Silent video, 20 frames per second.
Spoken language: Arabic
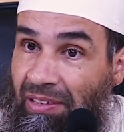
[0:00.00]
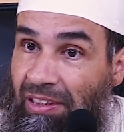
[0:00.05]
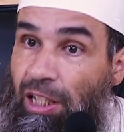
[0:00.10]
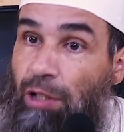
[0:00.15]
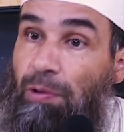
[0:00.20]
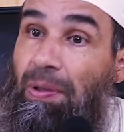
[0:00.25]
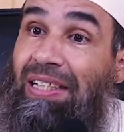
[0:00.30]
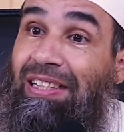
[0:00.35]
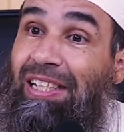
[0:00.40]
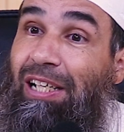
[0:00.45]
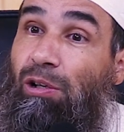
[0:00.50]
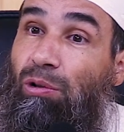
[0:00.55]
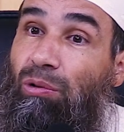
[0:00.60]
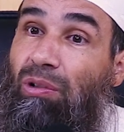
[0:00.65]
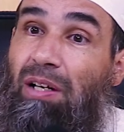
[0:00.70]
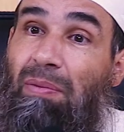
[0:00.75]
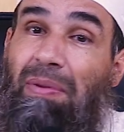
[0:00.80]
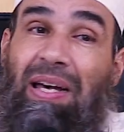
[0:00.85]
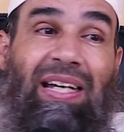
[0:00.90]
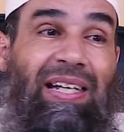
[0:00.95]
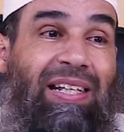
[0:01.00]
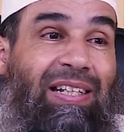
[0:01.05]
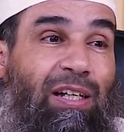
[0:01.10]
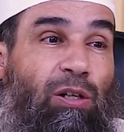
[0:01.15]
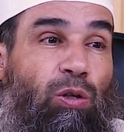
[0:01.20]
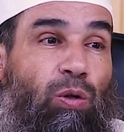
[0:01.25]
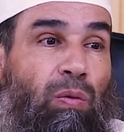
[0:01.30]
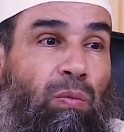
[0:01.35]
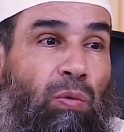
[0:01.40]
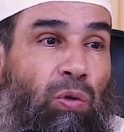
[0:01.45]
نوادر العلماء هي
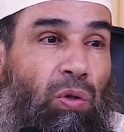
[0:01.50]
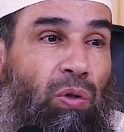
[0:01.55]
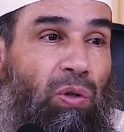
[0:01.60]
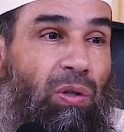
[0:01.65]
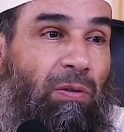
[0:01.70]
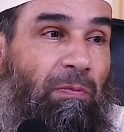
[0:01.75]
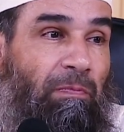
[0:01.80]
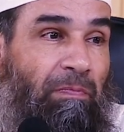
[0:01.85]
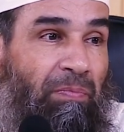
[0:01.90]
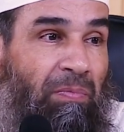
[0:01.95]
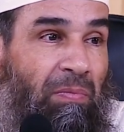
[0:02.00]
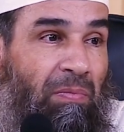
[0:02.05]
الامور